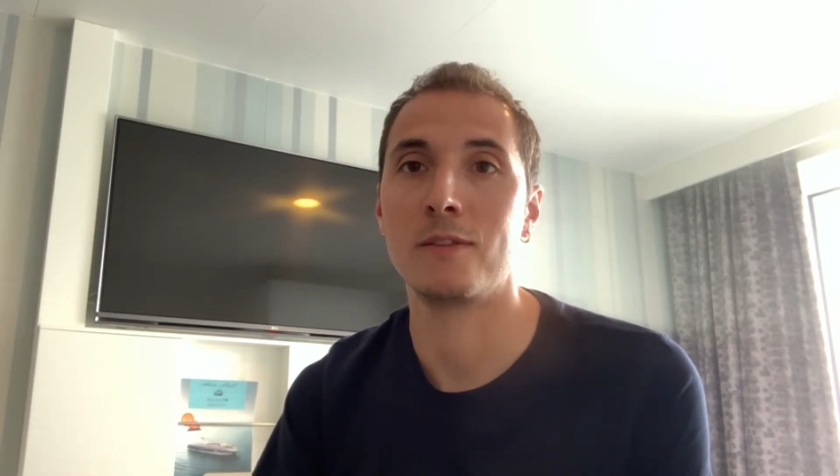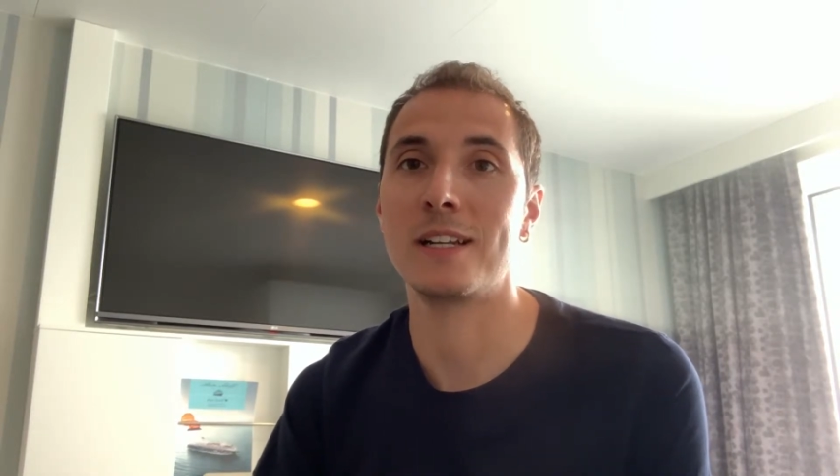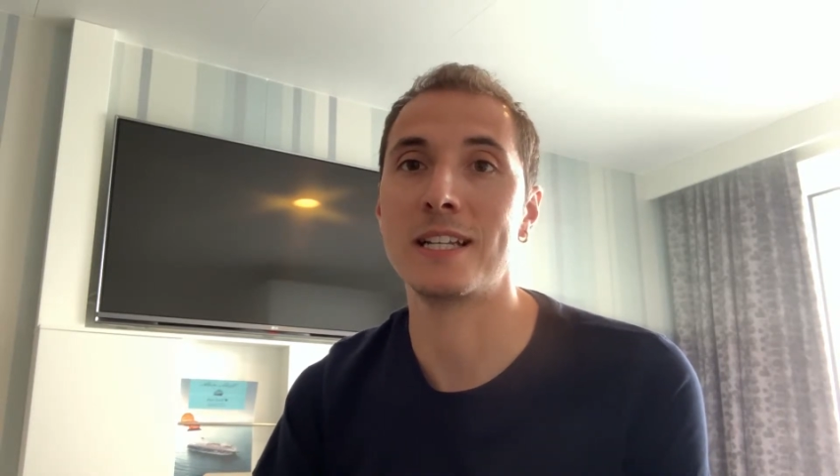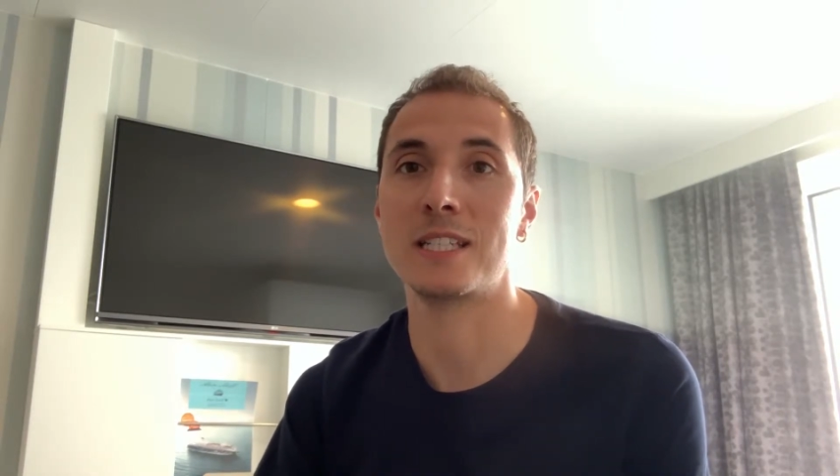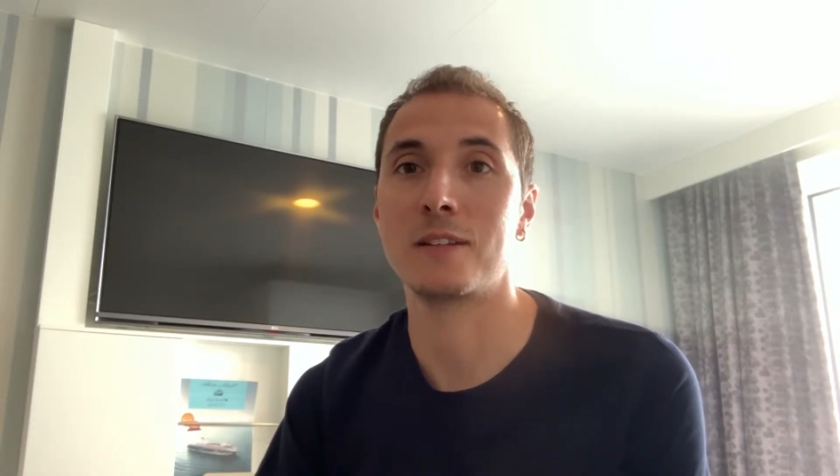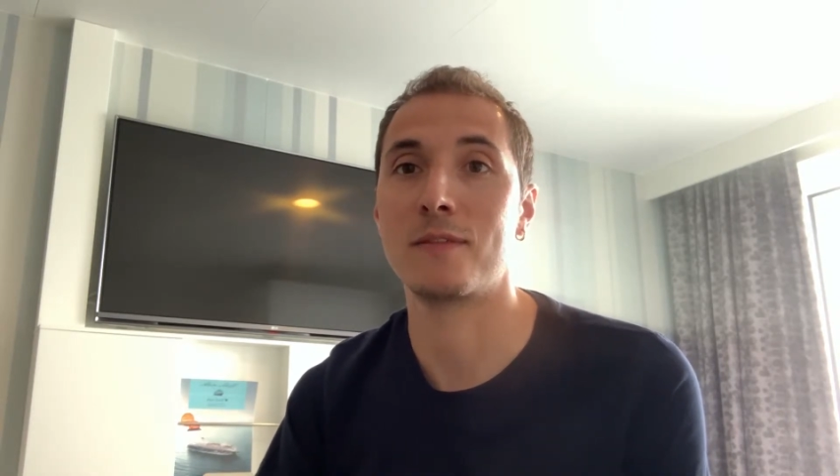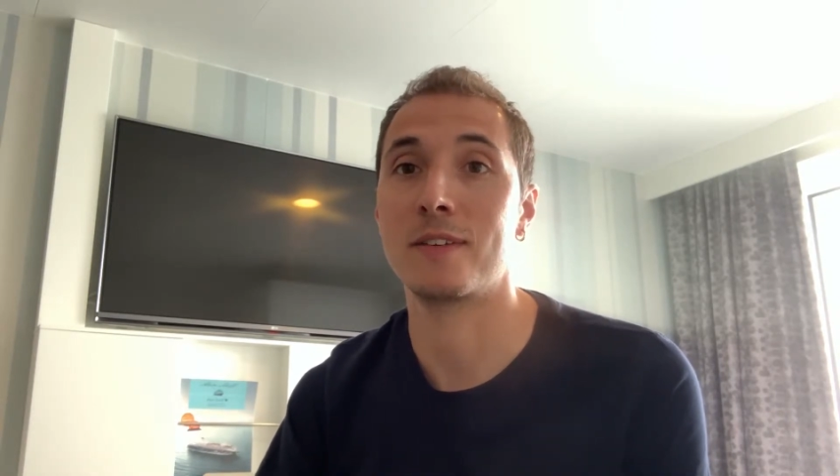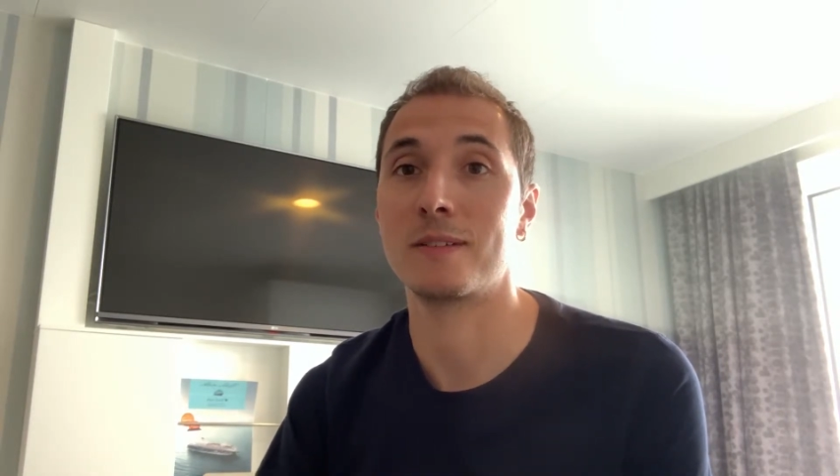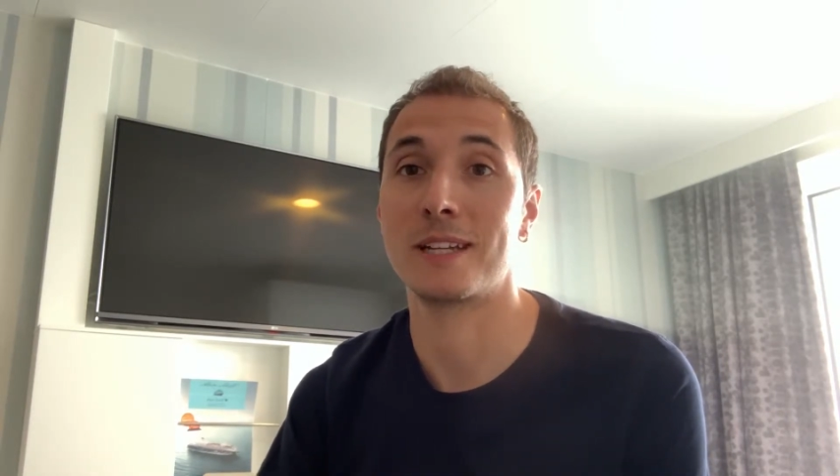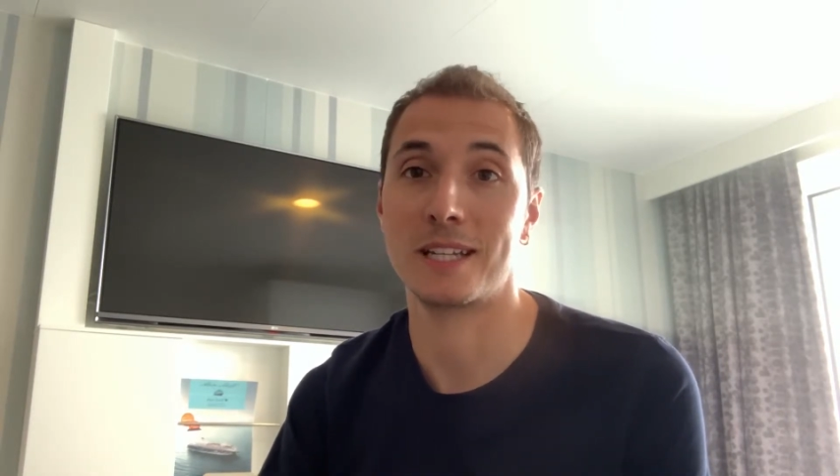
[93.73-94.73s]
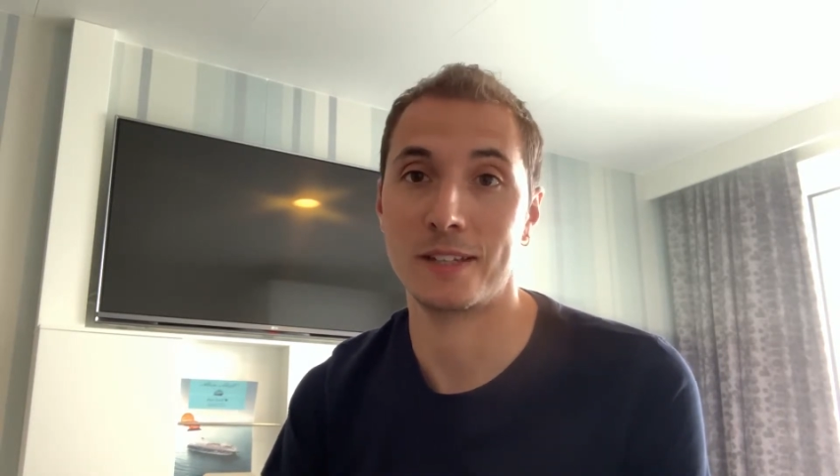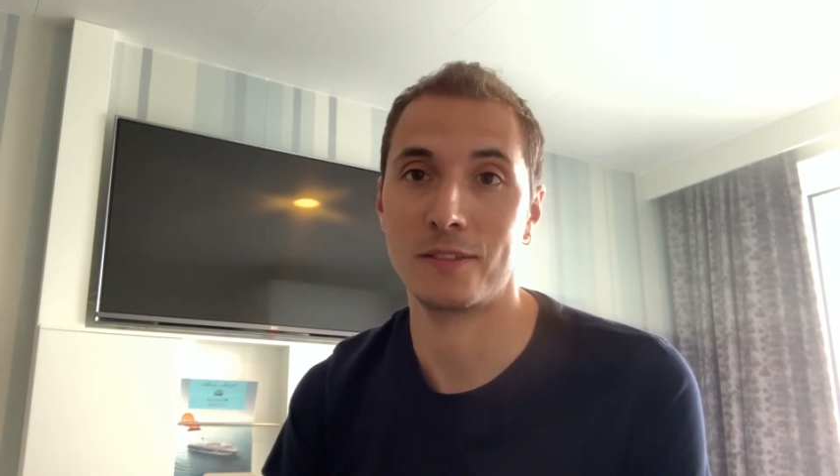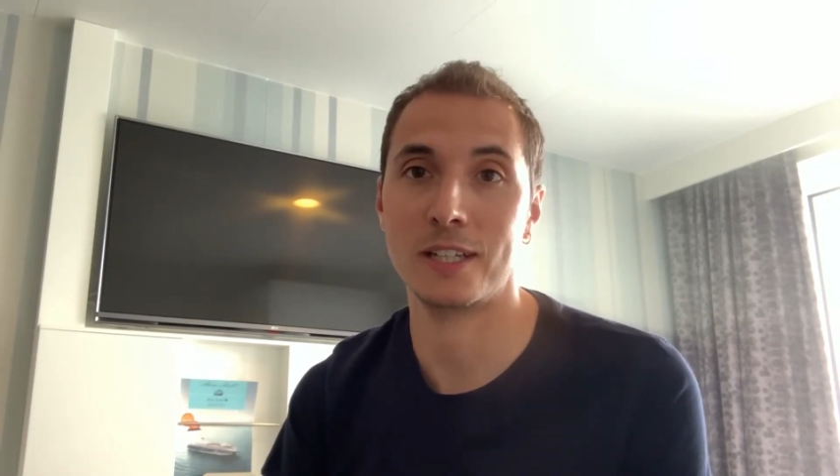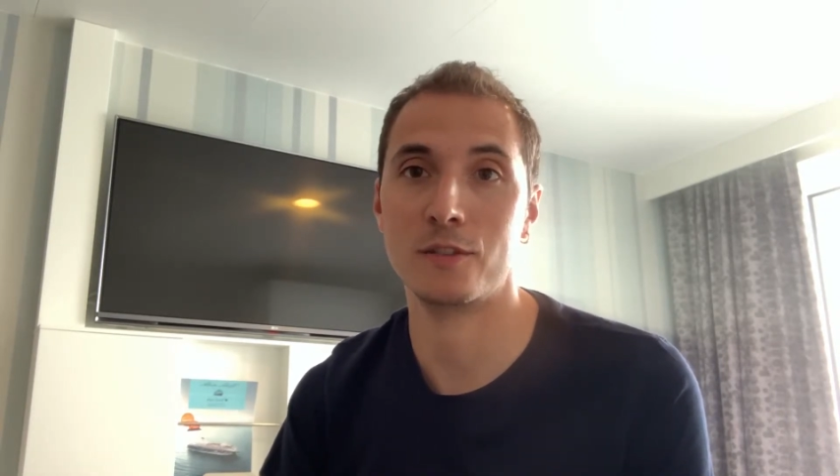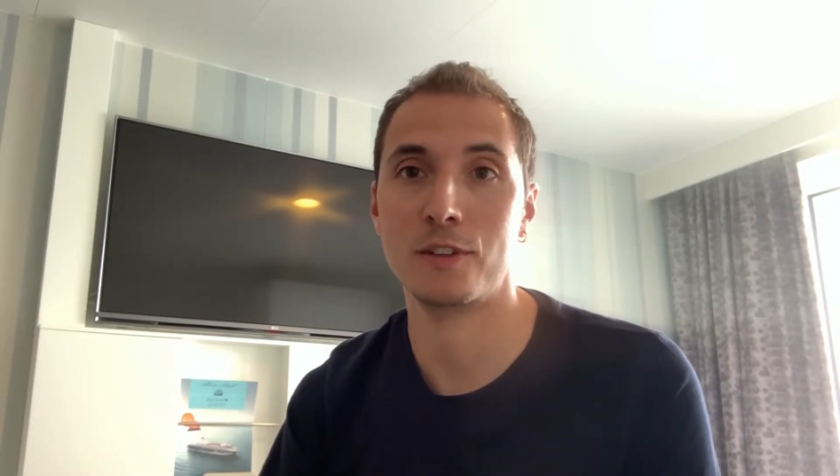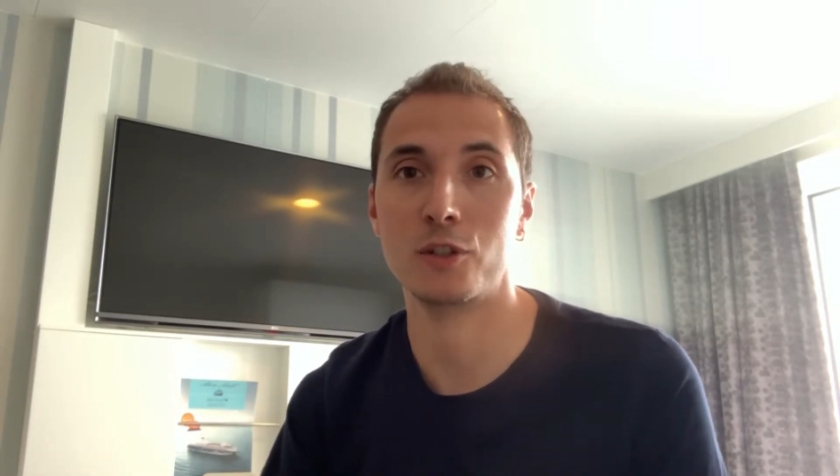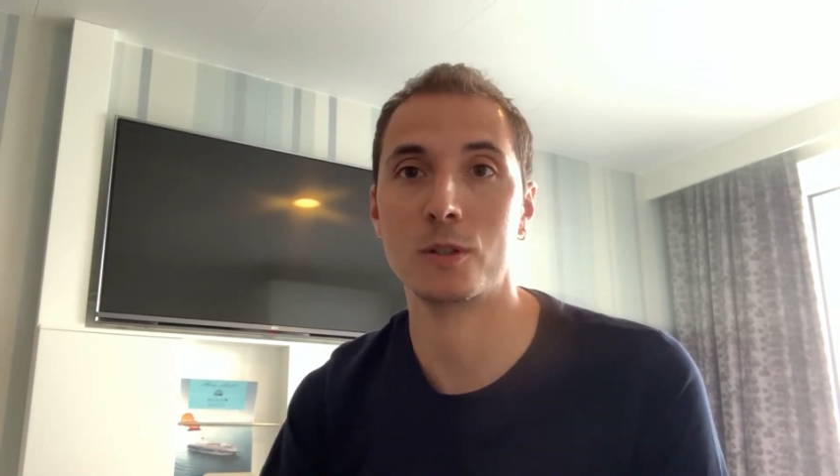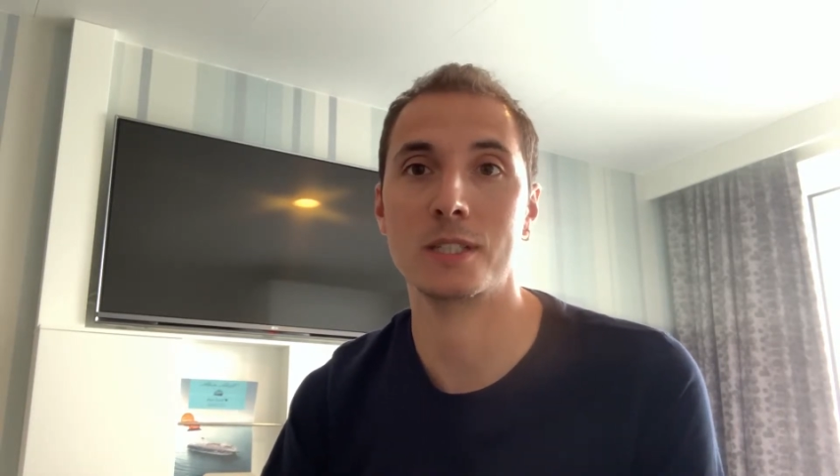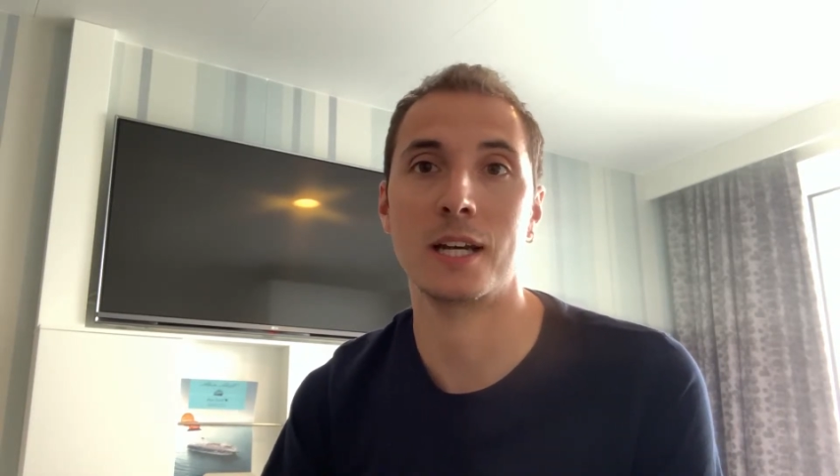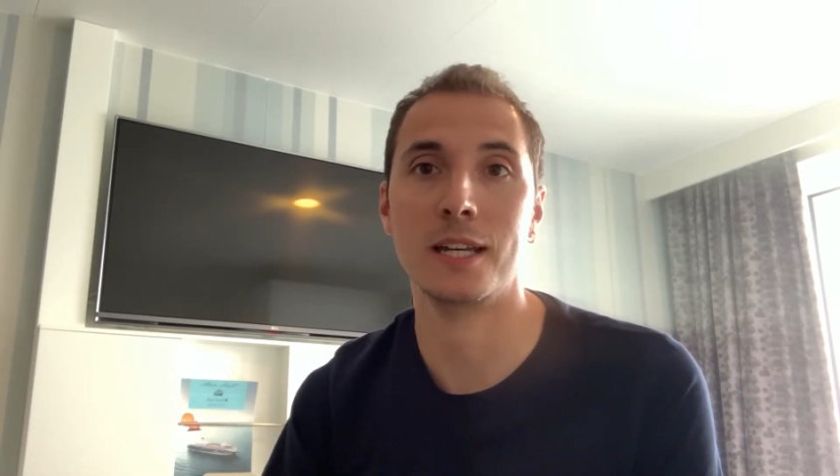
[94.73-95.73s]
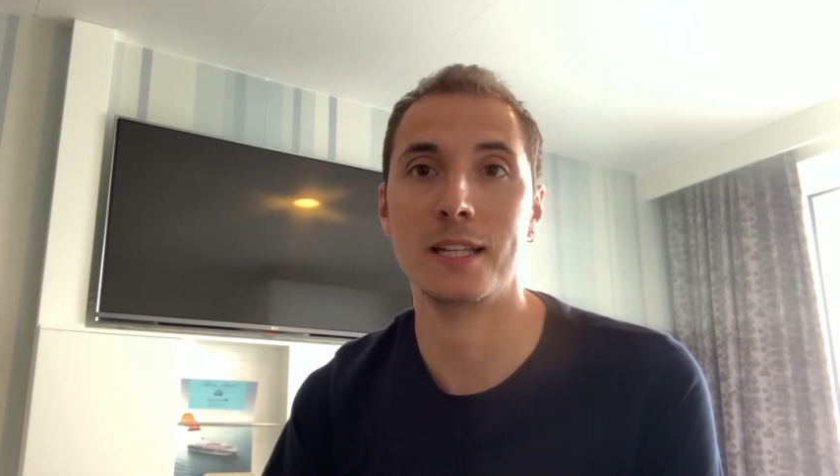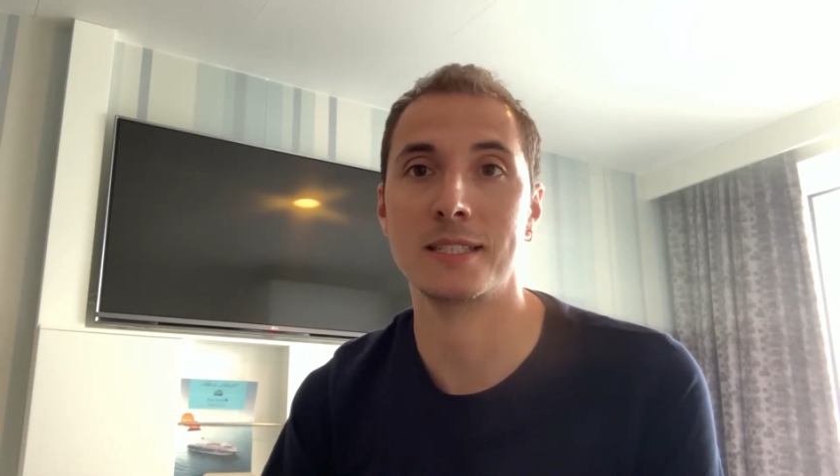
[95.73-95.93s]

weil es, wie schon gesagt,